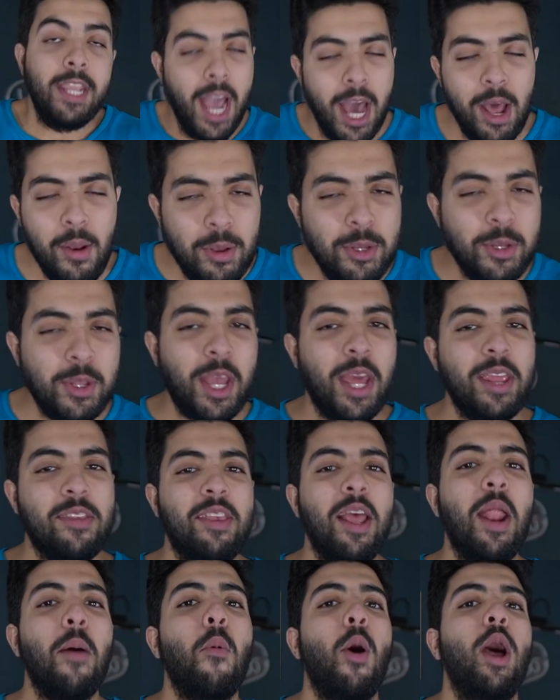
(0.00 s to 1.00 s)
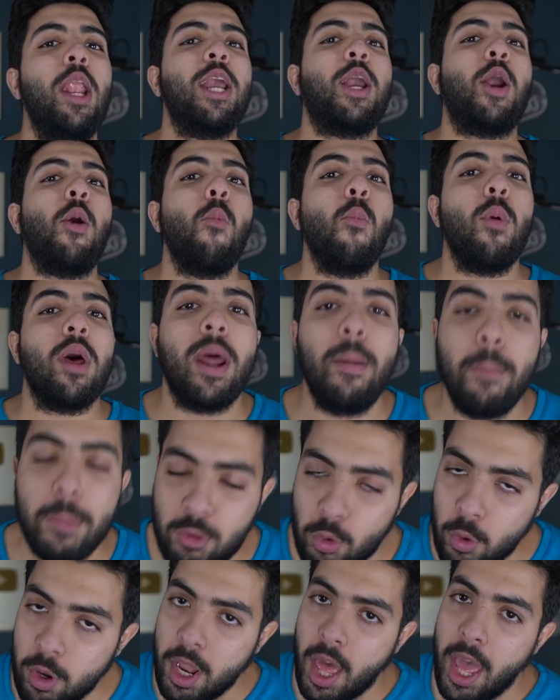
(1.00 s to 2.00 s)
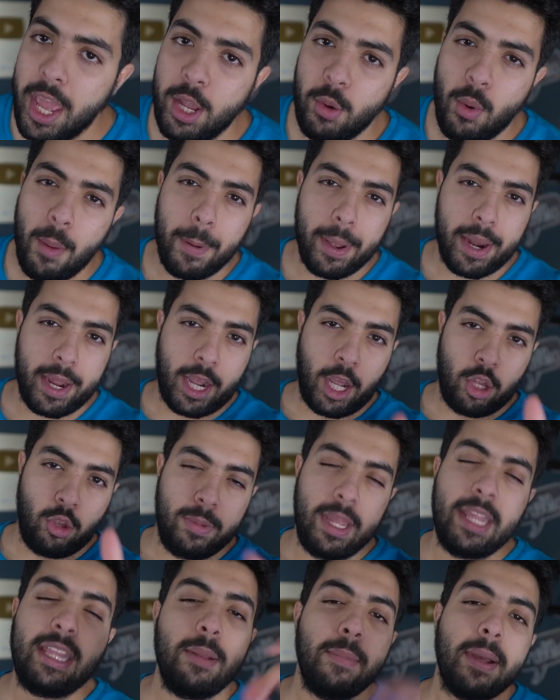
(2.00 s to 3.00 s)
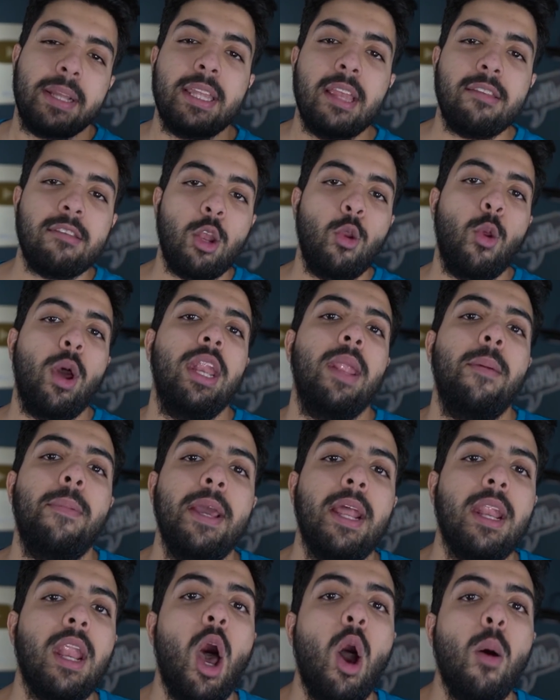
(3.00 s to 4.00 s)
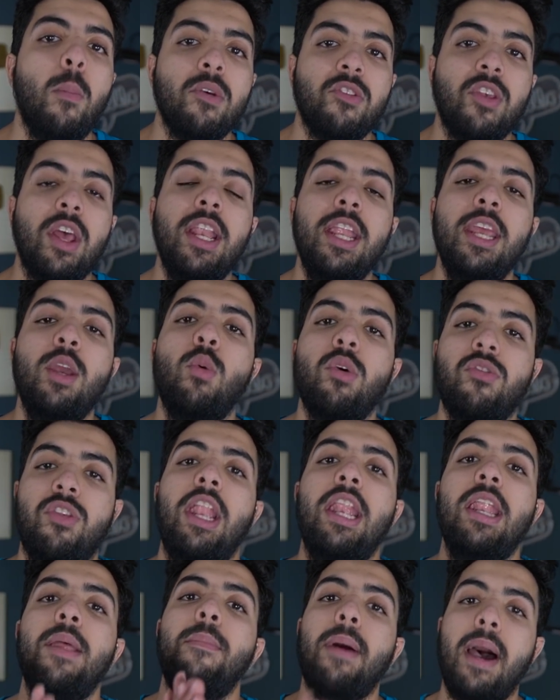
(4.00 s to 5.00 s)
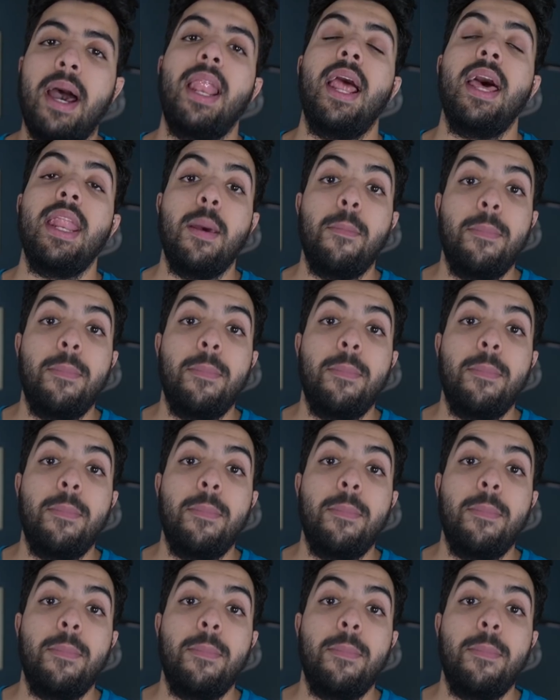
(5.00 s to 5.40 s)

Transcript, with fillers: يا هلا وجد غير السلام عليكم ورحمة الله وبركاته بداية المقطع صلوا على النبي اللهم صلي وسلم على